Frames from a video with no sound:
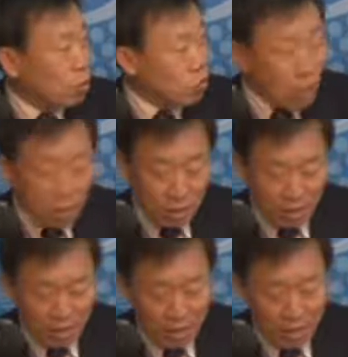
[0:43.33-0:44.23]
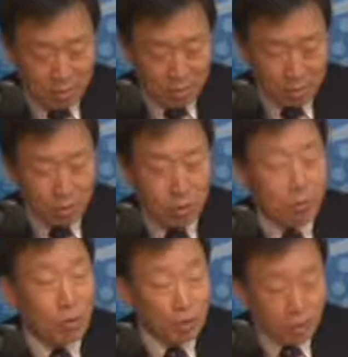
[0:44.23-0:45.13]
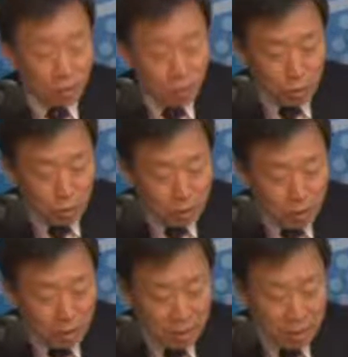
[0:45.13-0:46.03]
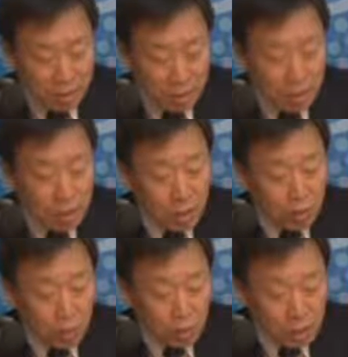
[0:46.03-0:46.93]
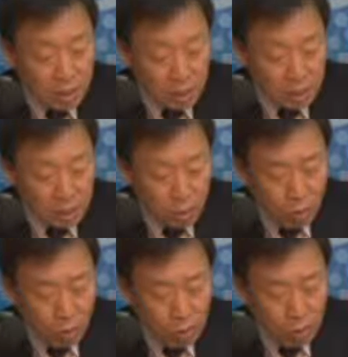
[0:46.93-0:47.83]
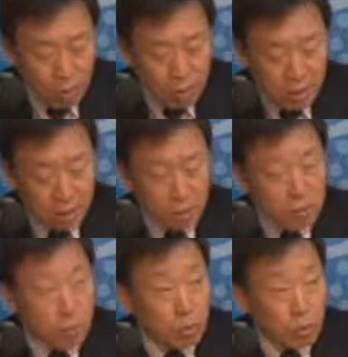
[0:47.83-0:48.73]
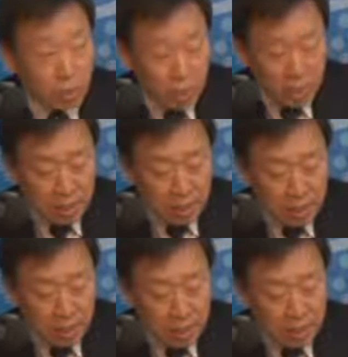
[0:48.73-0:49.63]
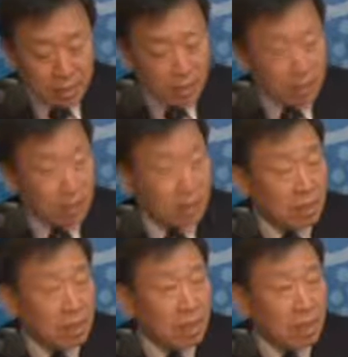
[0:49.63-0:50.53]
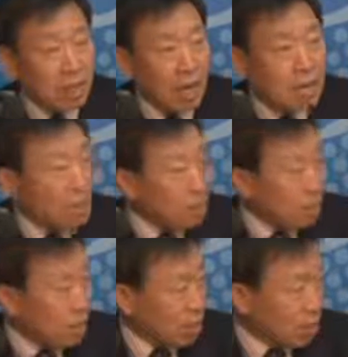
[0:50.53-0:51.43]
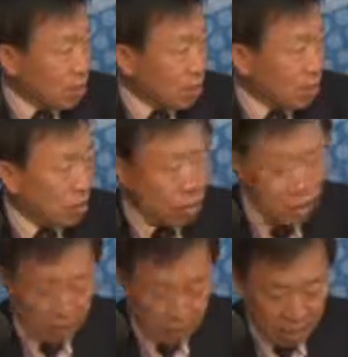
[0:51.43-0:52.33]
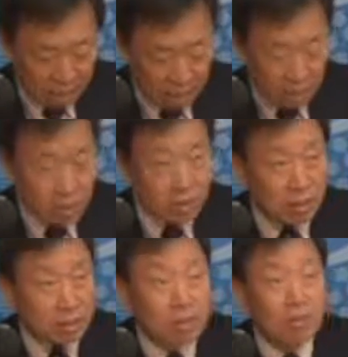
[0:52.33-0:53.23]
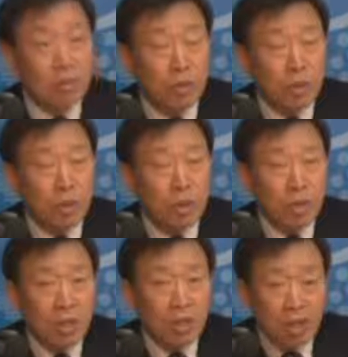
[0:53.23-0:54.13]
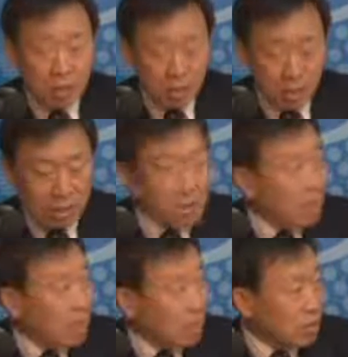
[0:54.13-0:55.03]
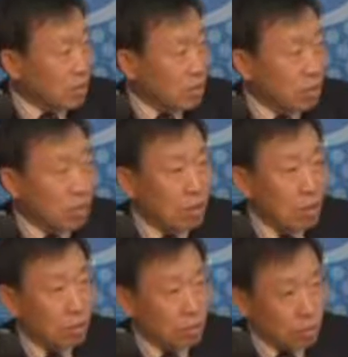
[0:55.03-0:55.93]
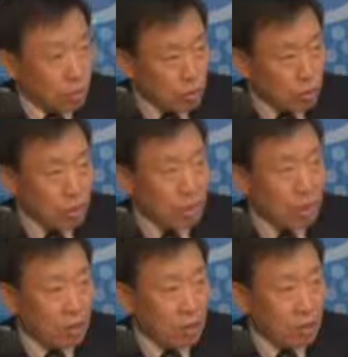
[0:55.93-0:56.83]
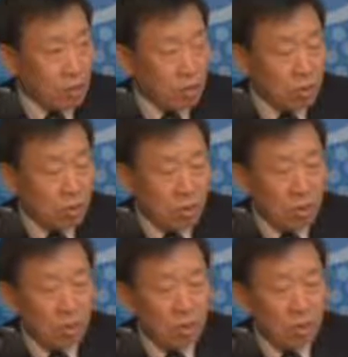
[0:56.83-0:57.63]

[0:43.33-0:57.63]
예. 균형을 맞추려고 하는 연구소입니다. 그래서 도시 개발과 자연 보존 사이에 발생하는 갈등을 해소하는 정책 대안이라든지 실제로 갈등의 현장에 가서 그분들과 대화해서